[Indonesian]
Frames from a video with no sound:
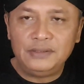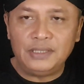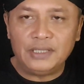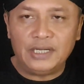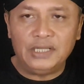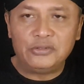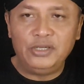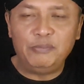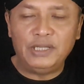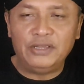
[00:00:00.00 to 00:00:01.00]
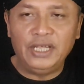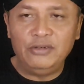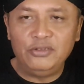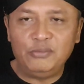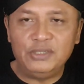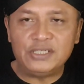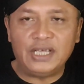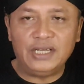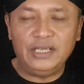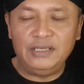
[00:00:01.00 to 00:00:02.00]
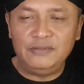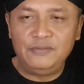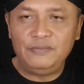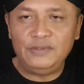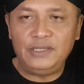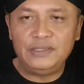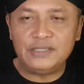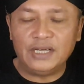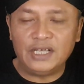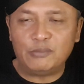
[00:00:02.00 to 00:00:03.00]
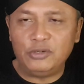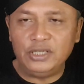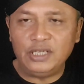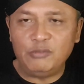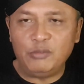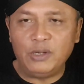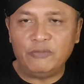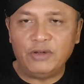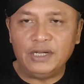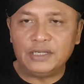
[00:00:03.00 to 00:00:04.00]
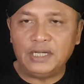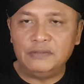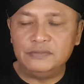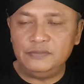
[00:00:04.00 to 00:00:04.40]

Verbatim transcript: dan karena itu ini penting untuk mencari jangkar politik memanfaatkan